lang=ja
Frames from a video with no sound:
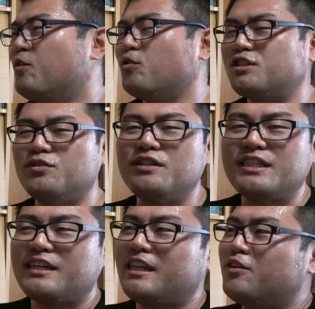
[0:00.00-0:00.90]
押し売り
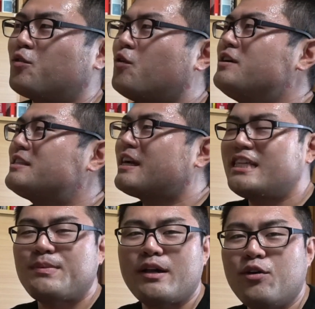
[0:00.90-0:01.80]
してきている、こいつが
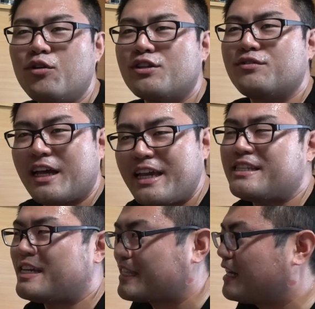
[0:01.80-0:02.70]
一番よろしくないや
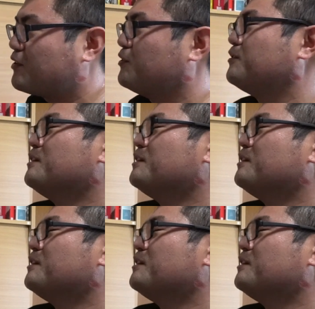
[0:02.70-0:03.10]
つやったなという。